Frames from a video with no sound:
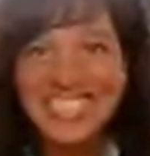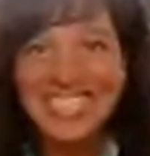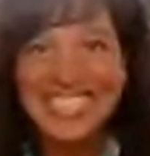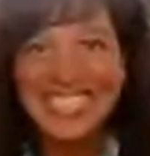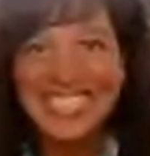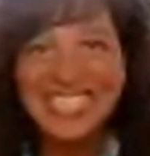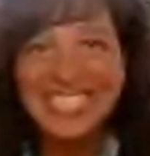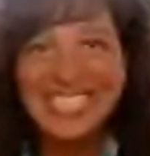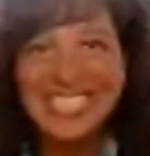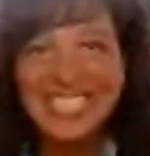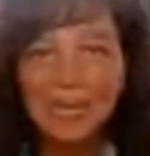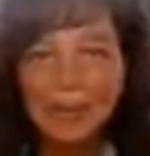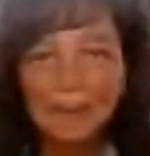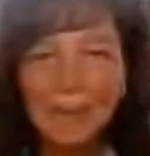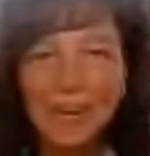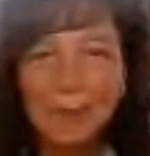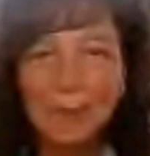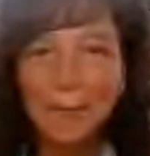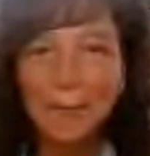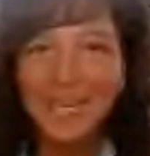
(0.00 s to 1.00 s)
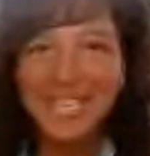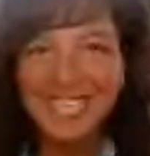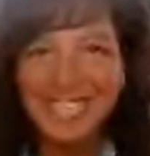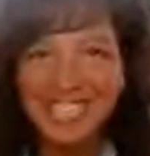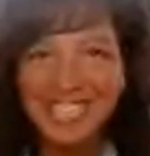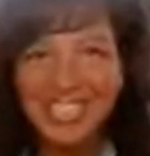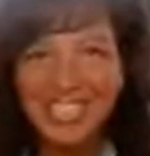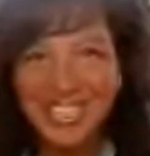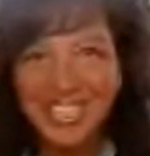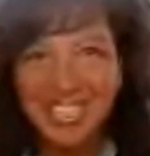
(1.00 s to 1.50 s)
petits
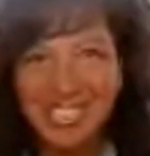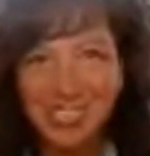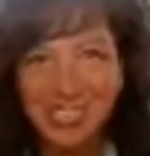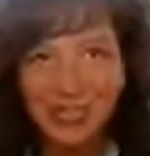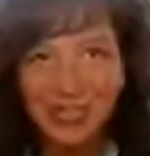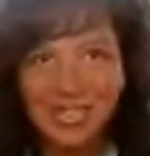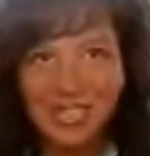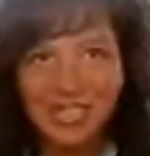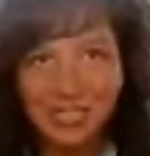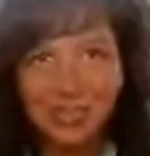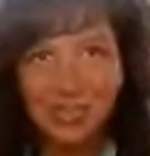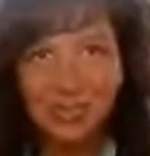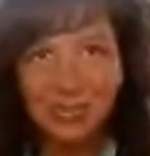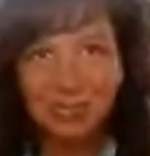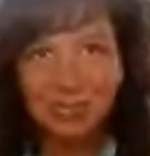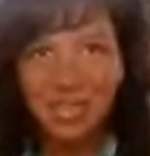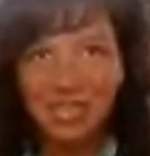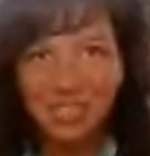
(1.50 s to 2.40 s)
pépins de connexion tantôt,